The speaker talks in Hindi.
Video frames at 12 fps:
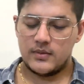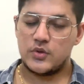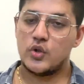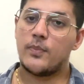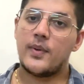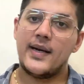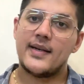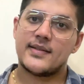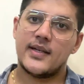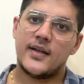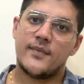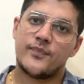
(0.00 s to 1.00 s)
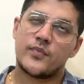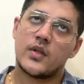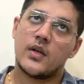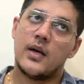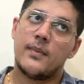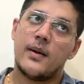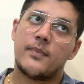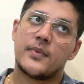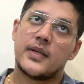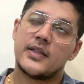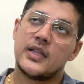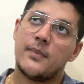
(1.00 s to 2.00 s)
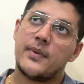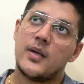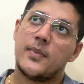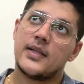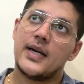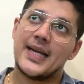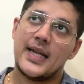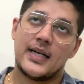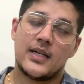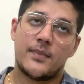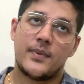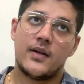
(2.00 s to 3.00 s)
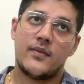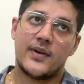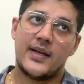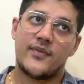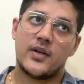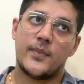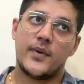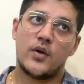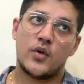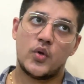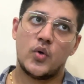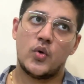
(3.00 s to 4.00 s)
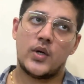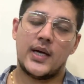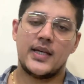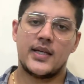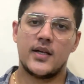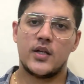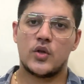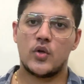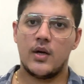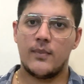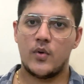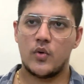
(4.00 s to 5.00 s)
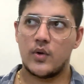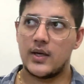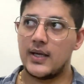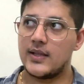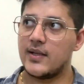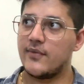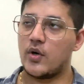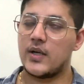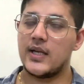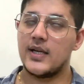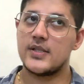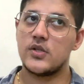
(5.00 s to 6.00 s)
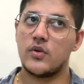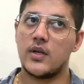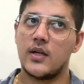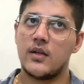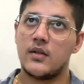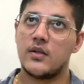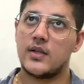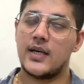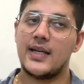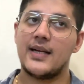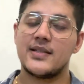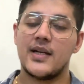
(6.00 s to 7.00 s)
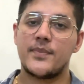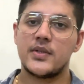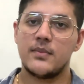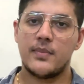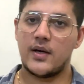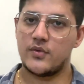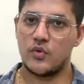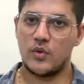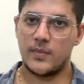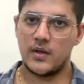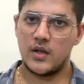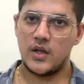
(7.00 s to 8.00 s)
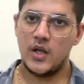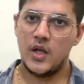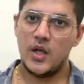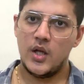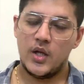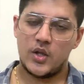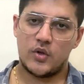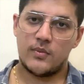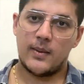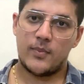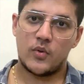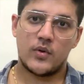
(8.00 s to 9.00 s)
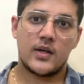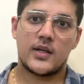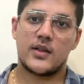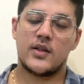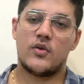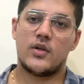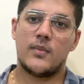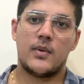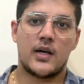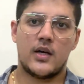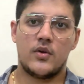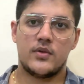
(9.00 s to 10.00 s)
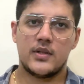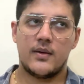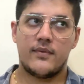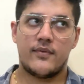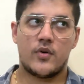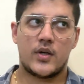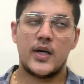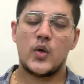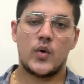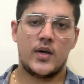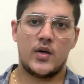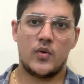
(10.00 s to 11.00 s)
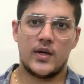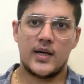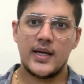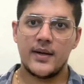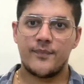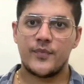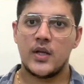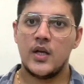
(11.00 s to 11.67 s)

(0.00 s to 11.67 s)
जो प्लेट्स हैं अब आप कितना पेड़ बताए टेन का पेयर फाइव का पेयर और दो ढाई के तो आप लोगों का आई थिंक फोर्टी के जी गया थर्टी के हिसाब से बारह सौ रुपये तो आप लोगों का कितना हो गया आप लगा लो सर फोर्टी टू हंड्रेड हो गया ठीक है